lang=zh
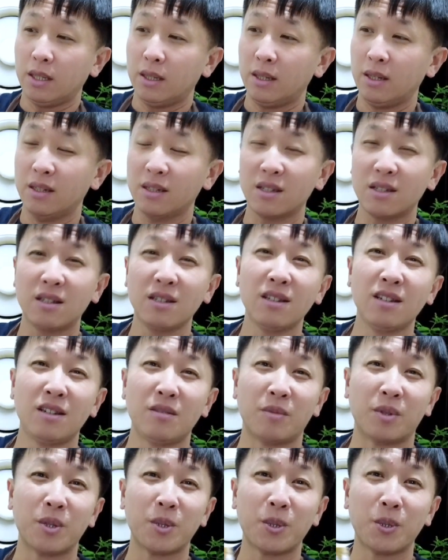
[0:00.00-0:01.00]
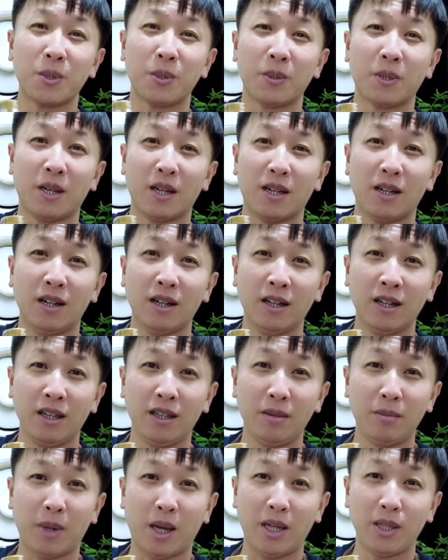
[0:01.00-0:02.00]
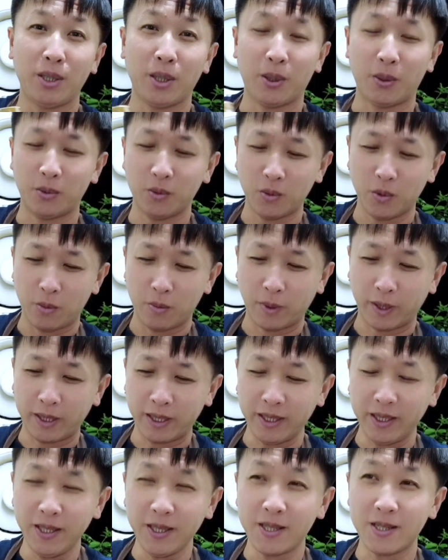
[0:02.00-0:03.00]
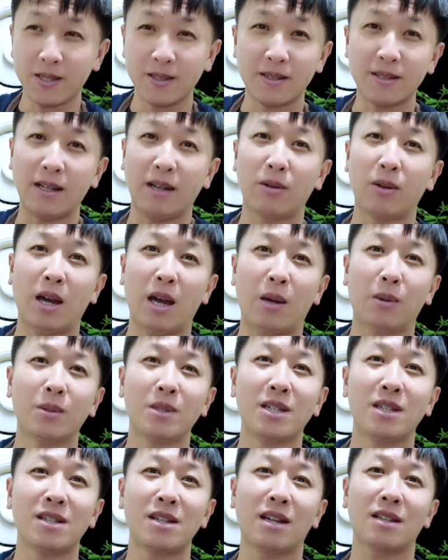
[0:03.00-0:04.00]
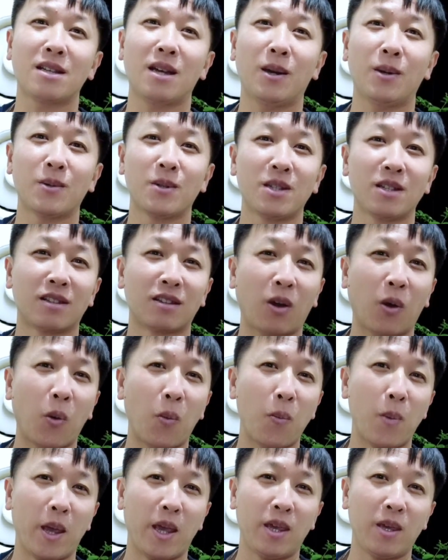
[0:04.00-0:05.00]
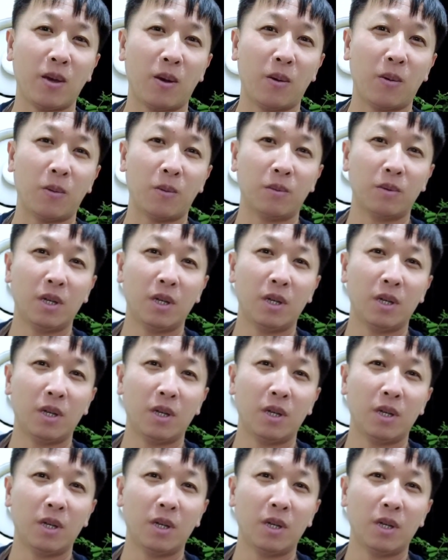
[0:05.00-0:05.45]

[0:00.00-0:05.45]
但是你们说的黑麻油，我们一直找了好几家超市都没有。